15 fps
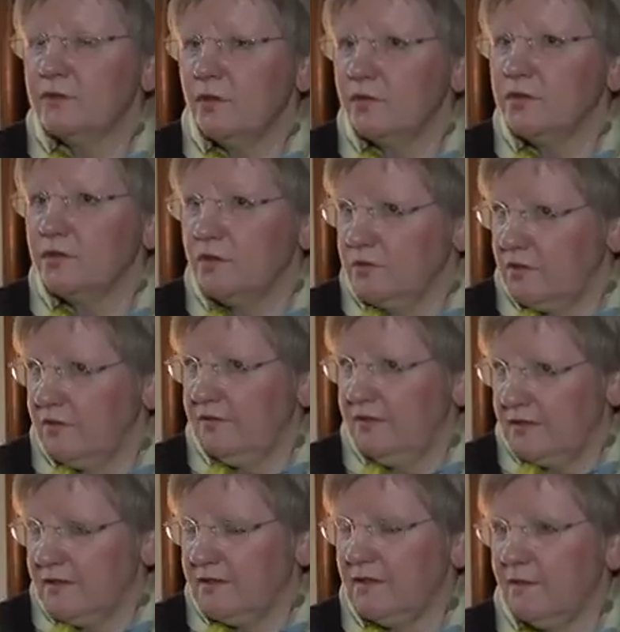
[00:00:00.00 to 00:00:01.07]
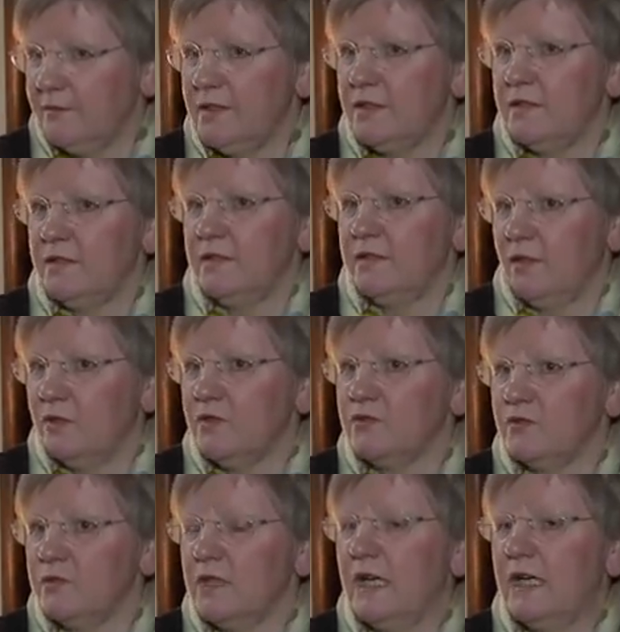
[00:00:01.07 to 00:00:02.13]
und auch die Konsequenzen damit daraus
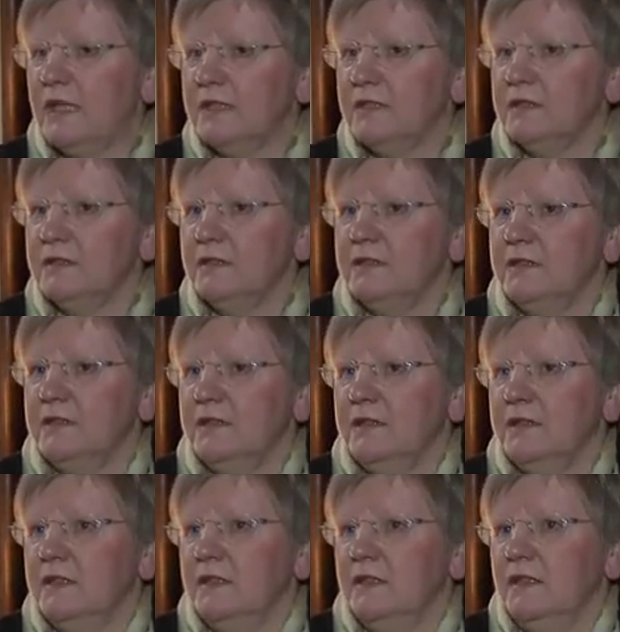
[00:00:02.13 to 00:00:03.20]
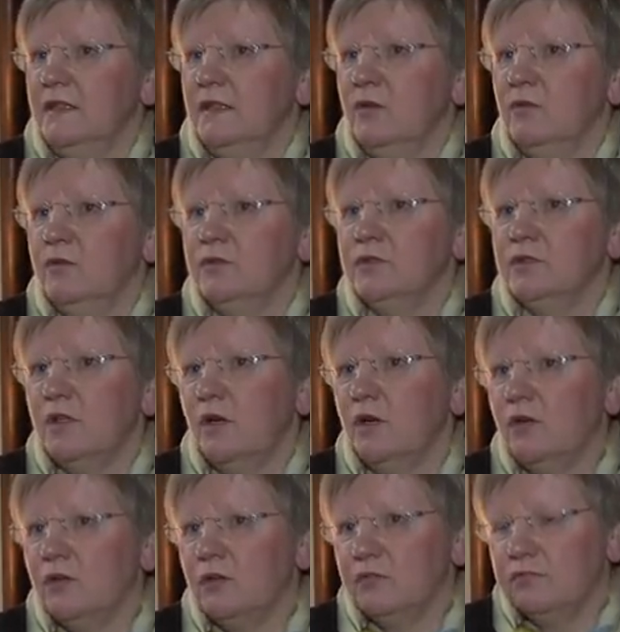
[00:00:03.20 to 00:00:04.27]
zu tragen. Und
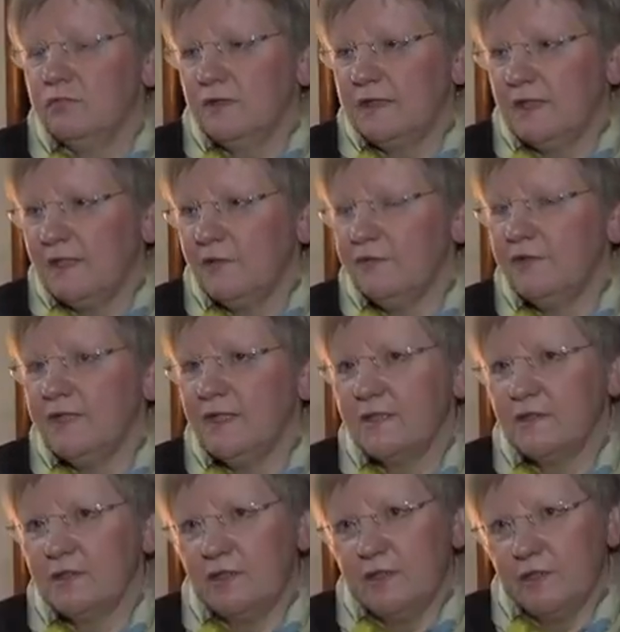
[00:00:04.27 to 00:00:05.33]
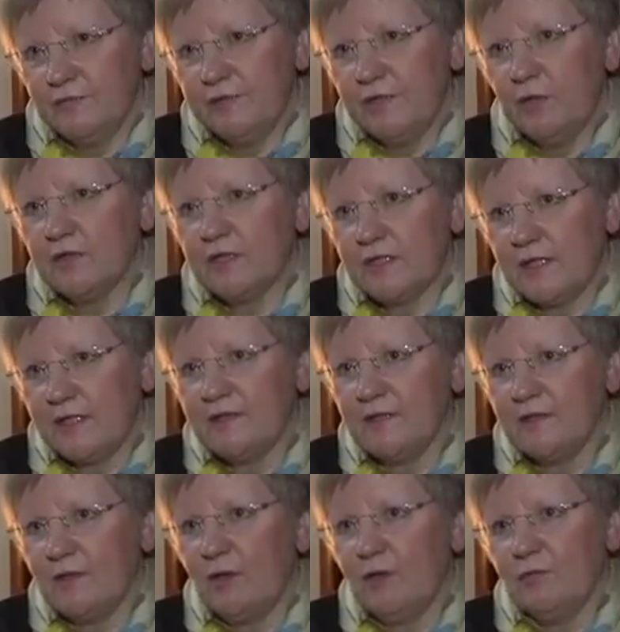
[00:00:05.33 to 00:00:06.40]
auch der Landwirt hat irgendwie auch das Recht
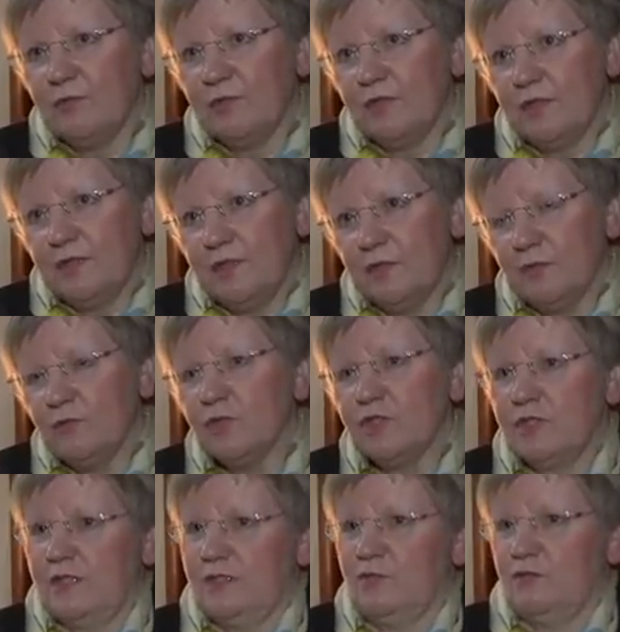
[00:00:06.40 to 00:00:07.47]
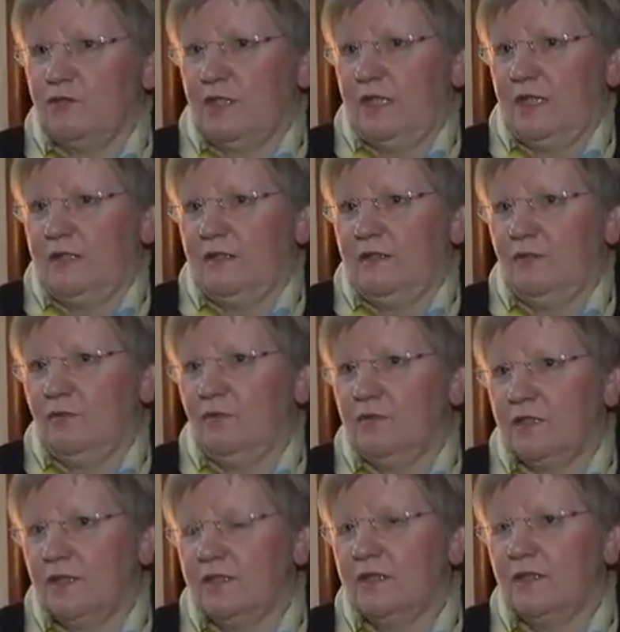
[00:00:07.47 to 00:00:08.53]
darauf, in den Ruhestand zu treten und
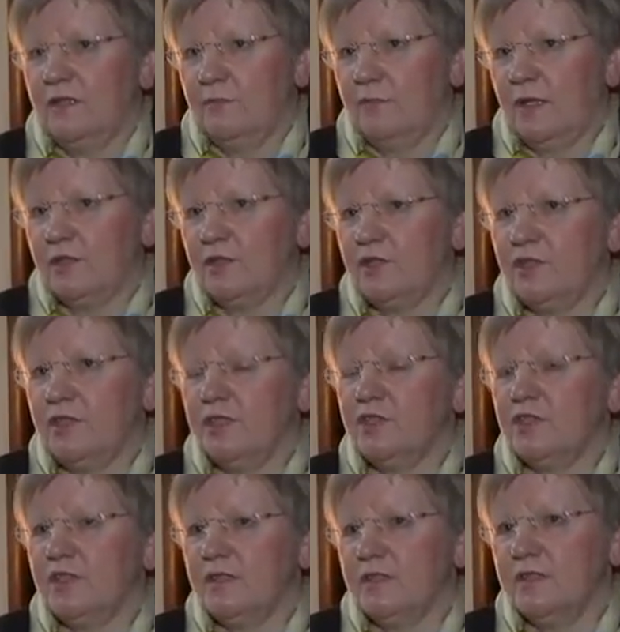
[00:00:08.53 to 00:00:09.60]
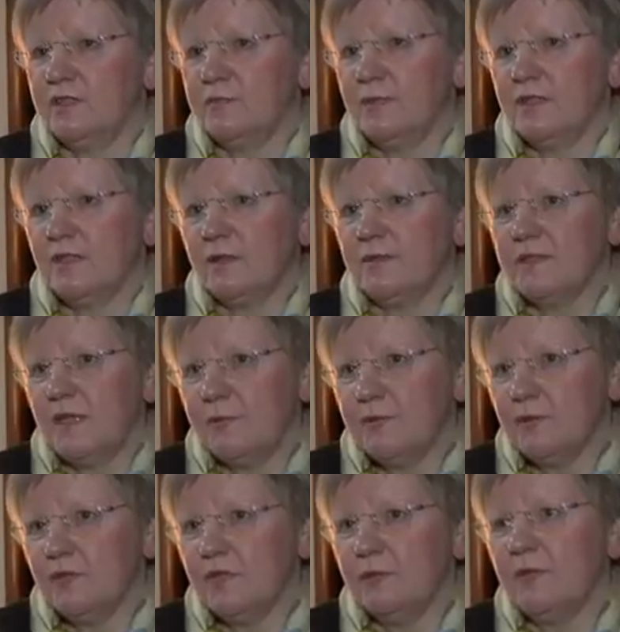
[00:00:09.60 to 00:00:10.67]
dann praktisch die Geschicke des Betriebes
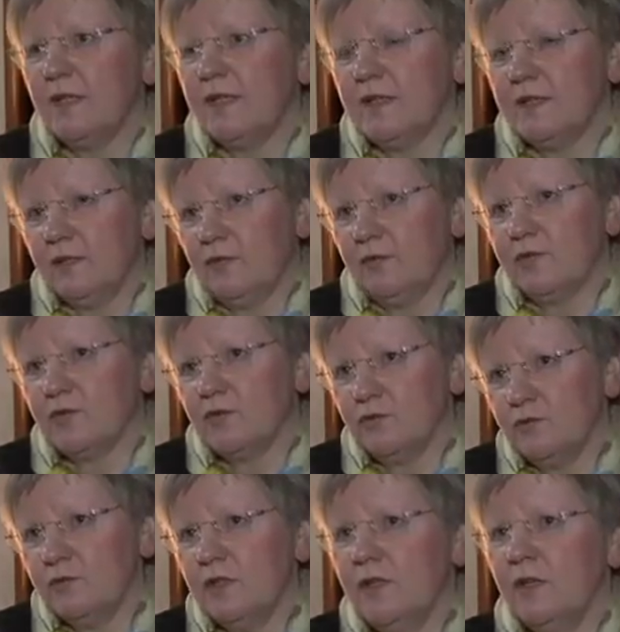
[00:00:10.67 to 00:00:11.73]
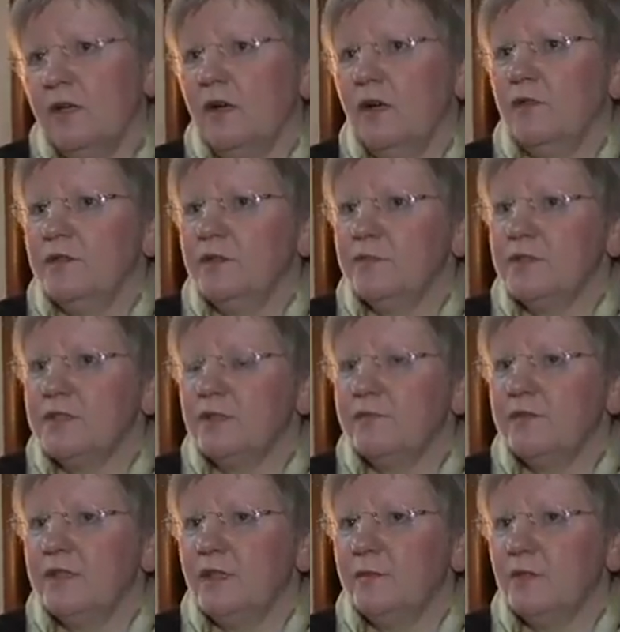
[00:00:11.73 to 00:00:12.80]
abzugeben. Er kann dann noch was tun auf dem Betrieb,
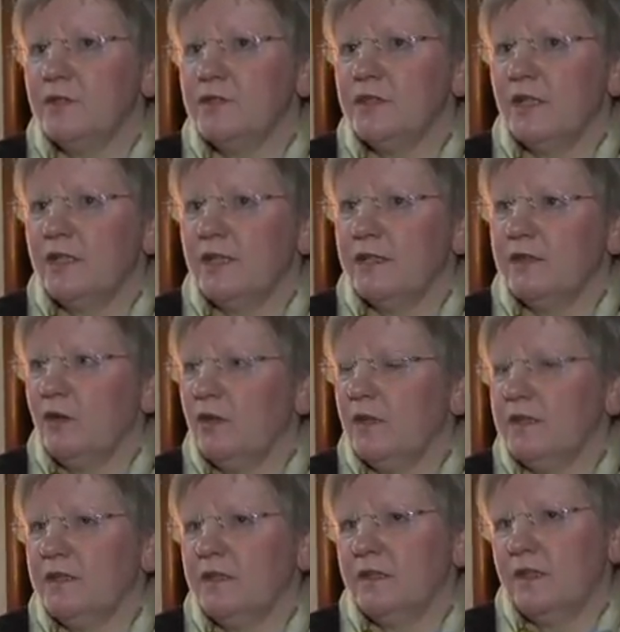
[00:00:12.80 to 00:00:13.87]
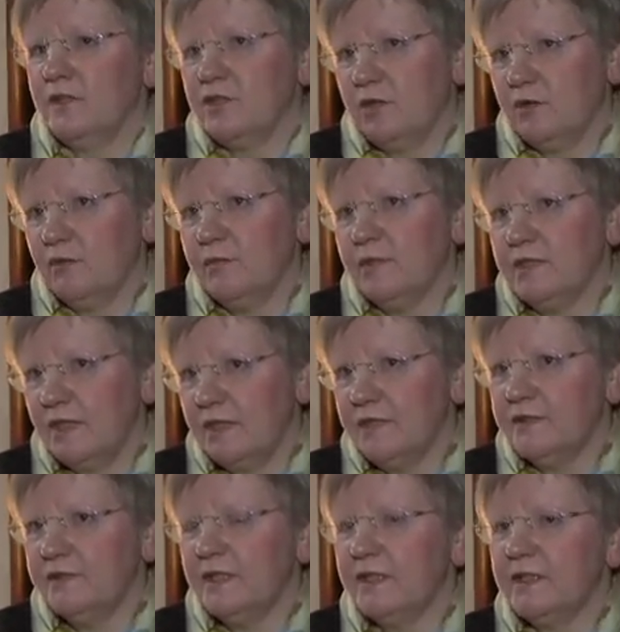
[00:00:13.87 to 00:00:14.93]
wenn er möchte. Er kann auch an den Entscheidungen
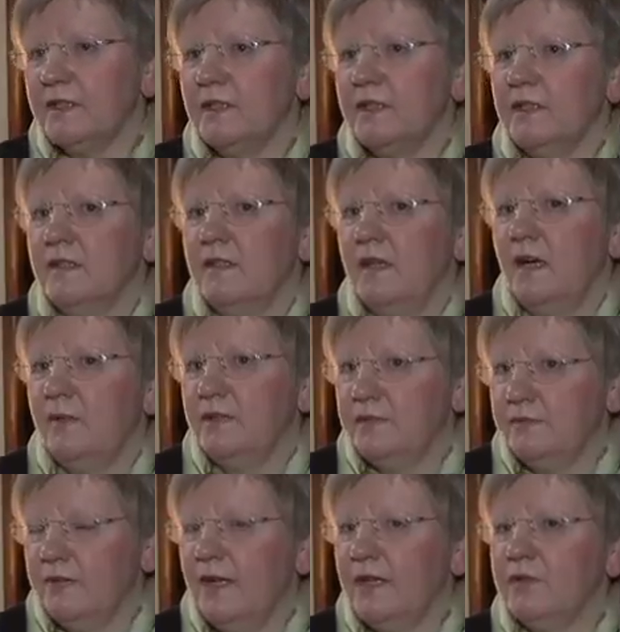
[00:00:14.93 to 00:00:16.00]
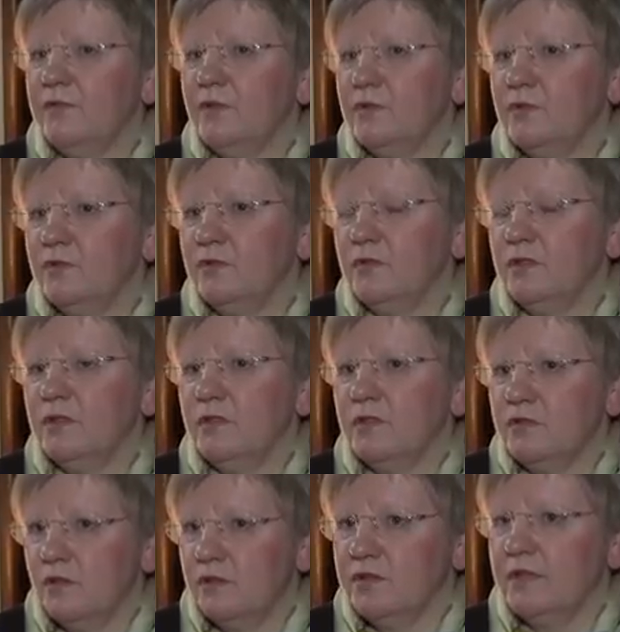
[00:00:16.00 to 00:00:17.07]
beteiligt werden. Aber die Verantwortung
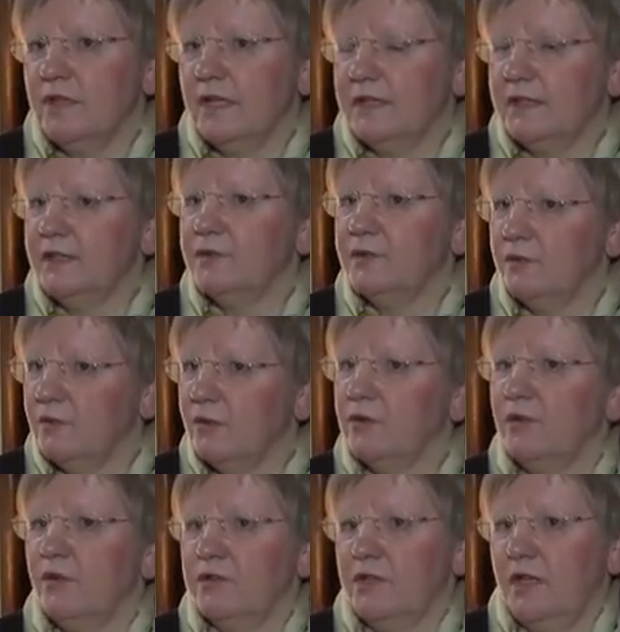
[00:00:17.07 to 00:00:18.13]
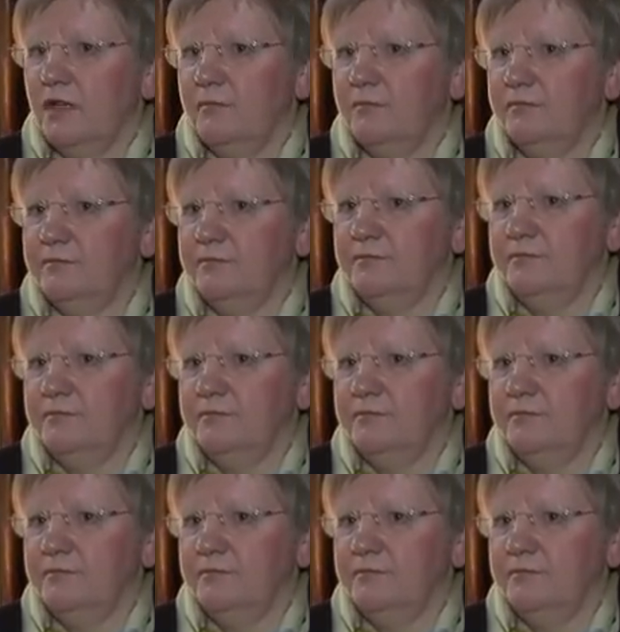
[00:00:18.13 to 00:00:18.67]
sollten eigentlich jüngere Leute haben.